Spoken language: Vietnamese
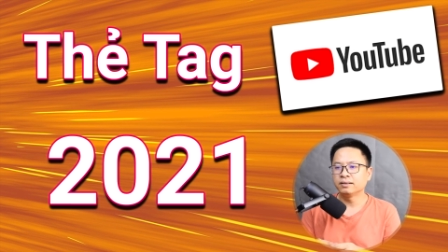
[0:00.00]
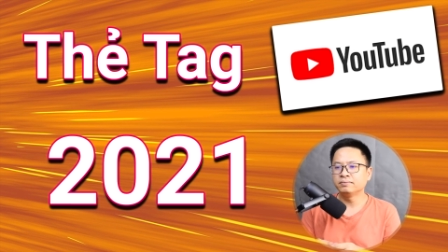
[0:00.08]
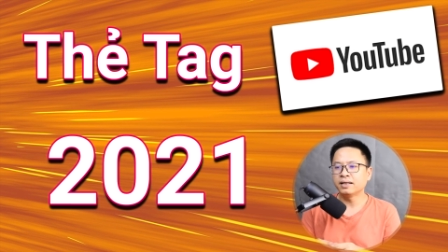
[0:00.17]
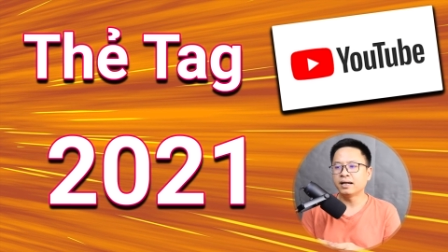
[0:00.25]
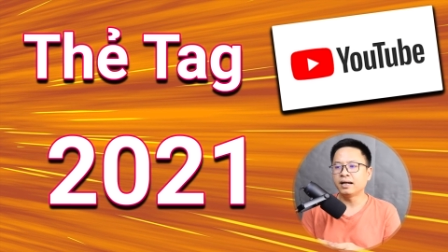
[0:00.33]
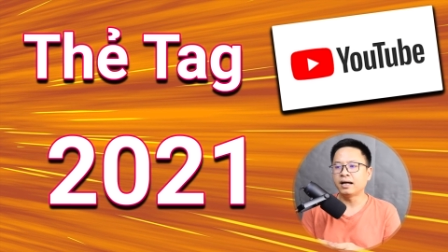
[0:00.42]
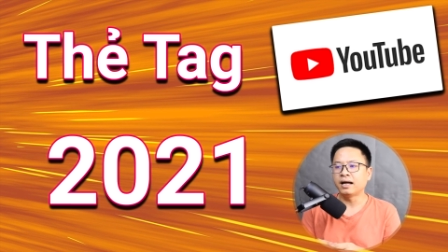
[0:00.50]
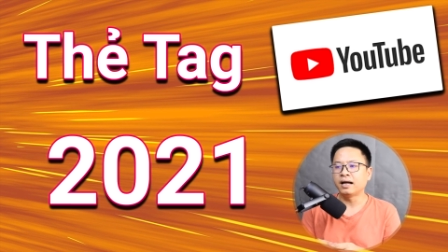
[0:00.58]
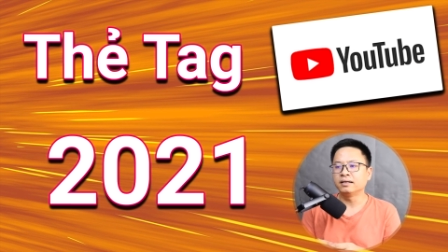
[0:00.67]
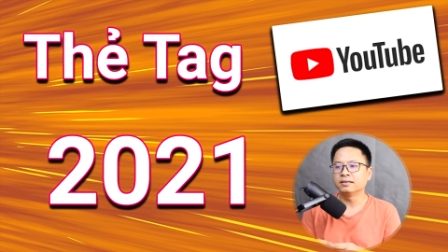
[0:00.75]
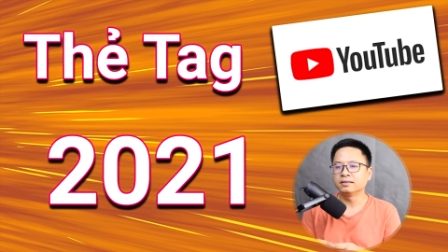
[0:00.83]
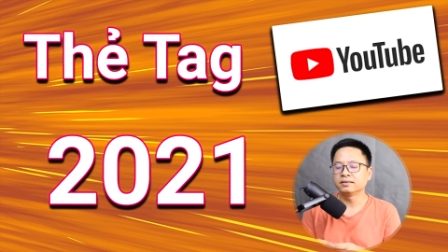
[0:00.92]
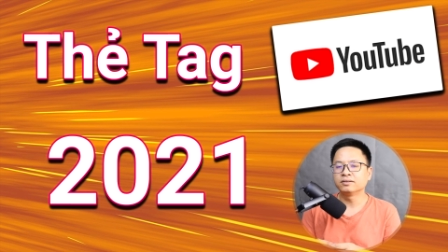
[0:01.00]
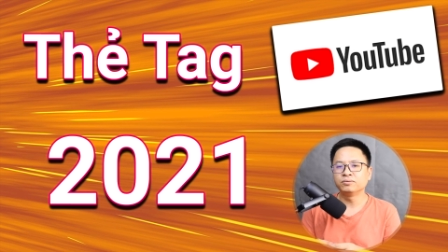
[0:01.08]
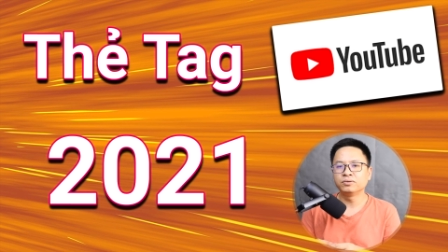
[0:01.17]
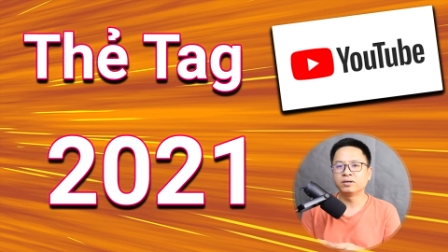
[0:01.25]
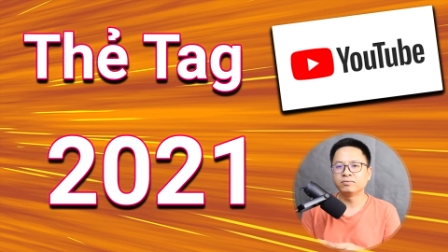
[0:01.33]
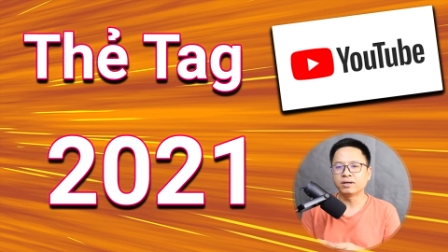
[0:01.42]
Đâm ra là
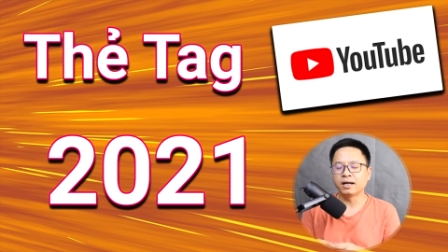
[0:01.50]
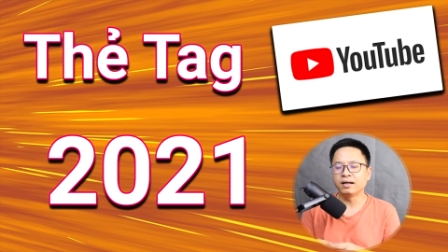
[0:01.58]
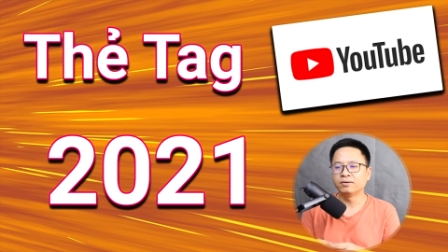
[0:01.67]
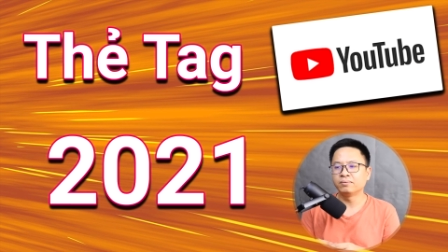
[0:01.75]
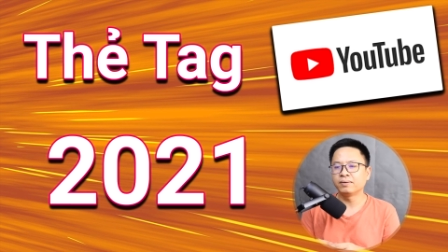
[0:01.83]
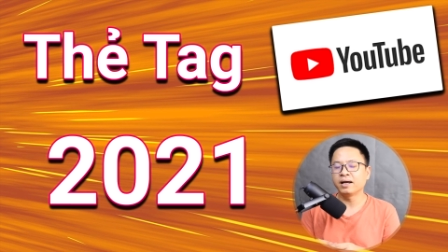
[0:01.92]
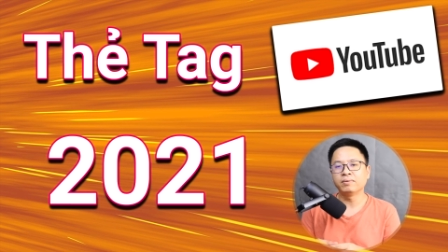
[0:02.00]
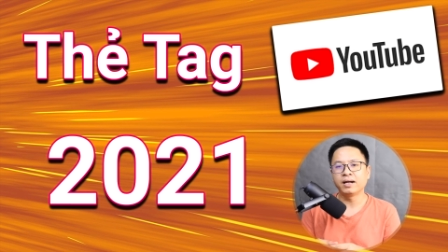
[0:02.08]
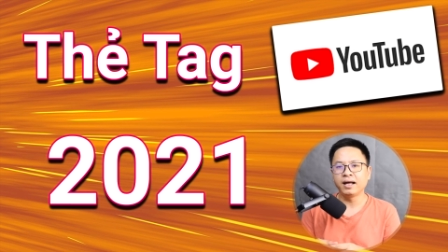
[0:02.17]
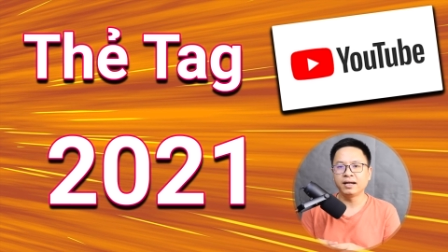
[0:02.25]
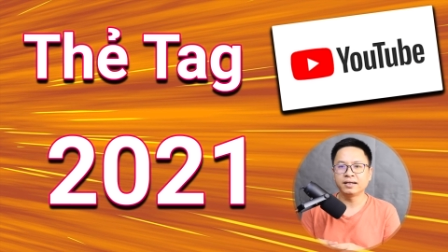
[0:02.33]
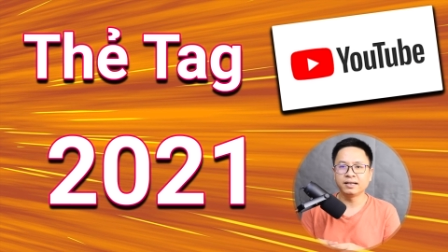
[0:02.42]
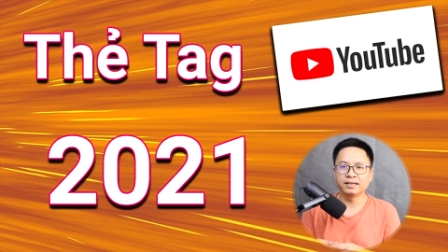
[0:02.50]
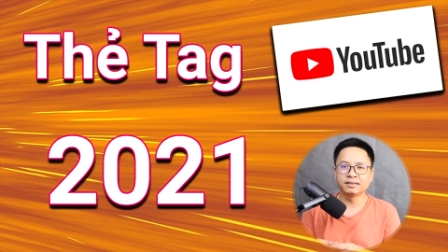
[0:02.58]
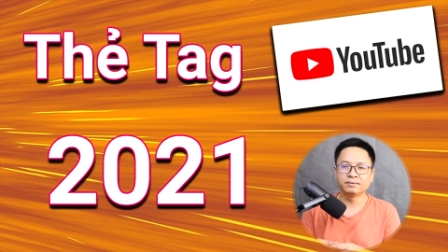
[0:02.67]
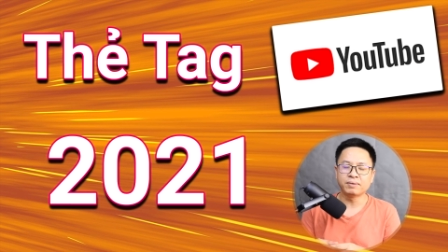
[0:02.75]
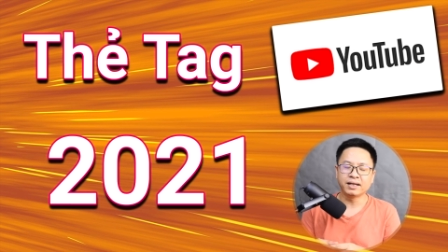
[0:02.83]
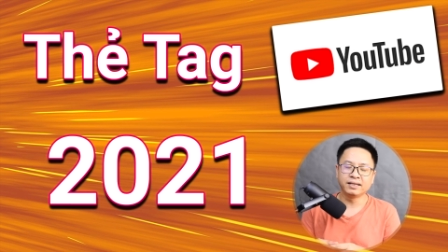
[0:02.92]
cũng không phải là hôm nay bạn
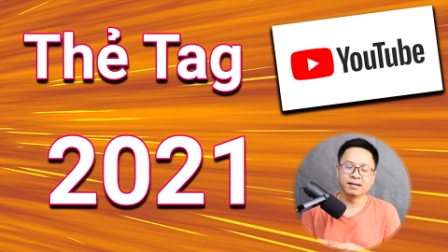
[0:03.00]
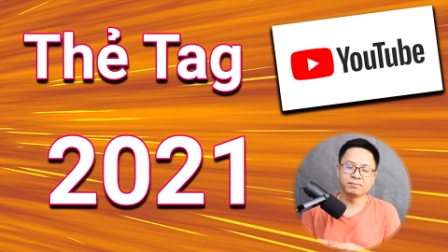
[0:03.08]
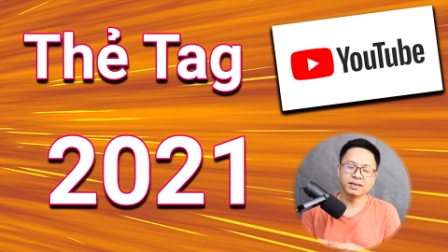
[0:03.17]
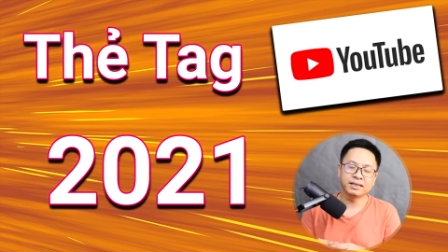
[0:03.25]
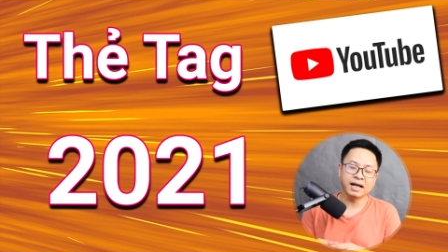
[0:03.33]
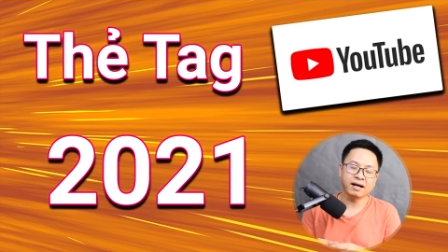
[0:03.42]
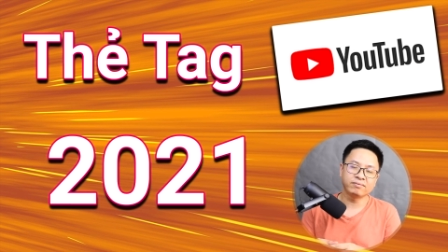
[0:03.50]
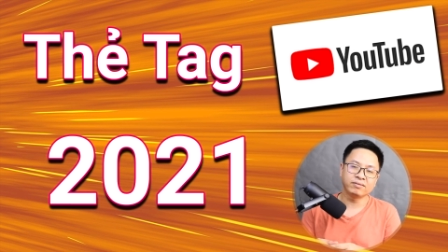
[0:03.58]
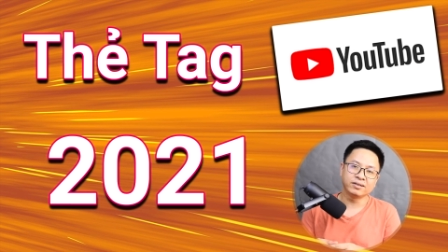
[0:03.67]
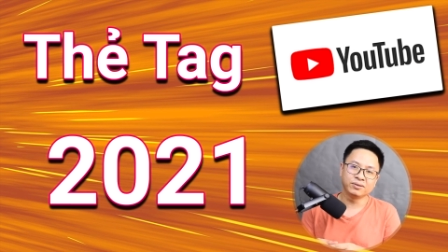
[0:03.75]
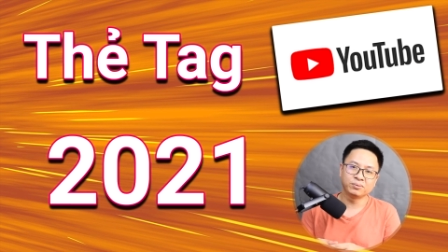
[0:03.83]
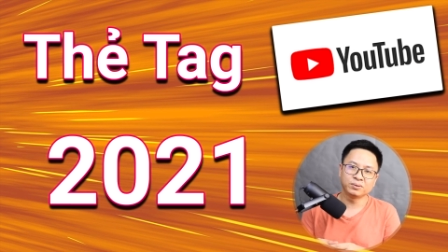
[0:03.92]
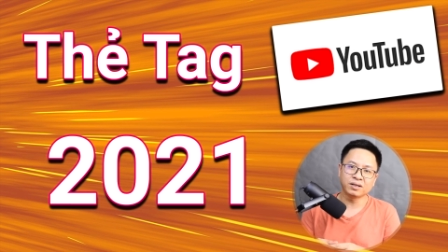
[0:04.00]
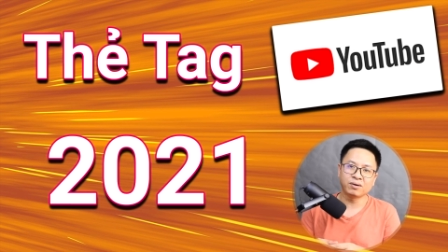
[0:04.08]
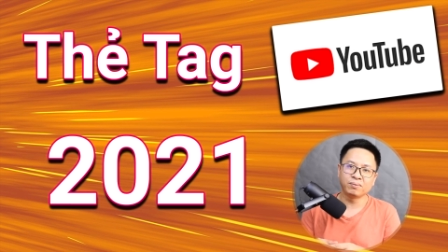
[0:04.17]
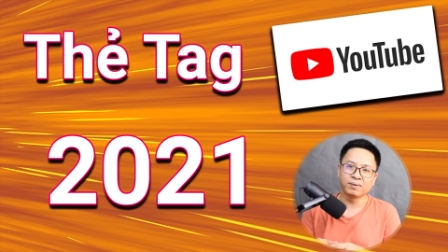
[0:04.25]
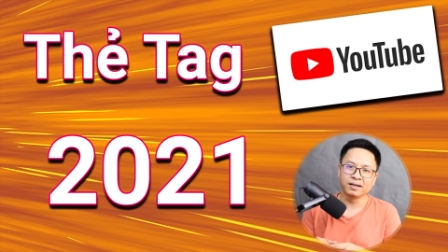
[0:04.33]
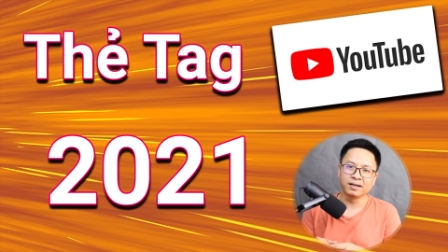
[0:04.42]
bạn thêm cái tag vào thì hôm
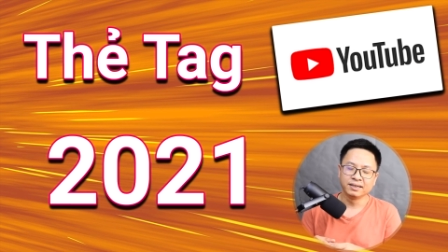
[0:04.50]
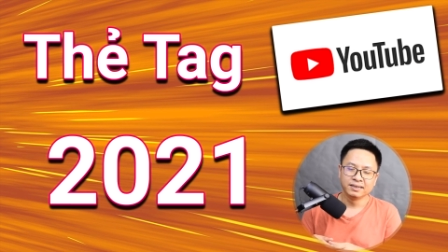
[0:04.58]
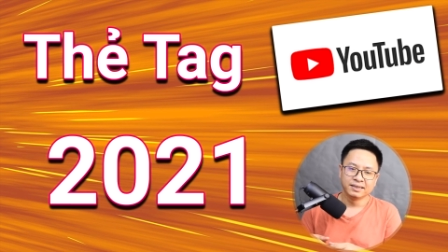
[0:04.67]
sau bạn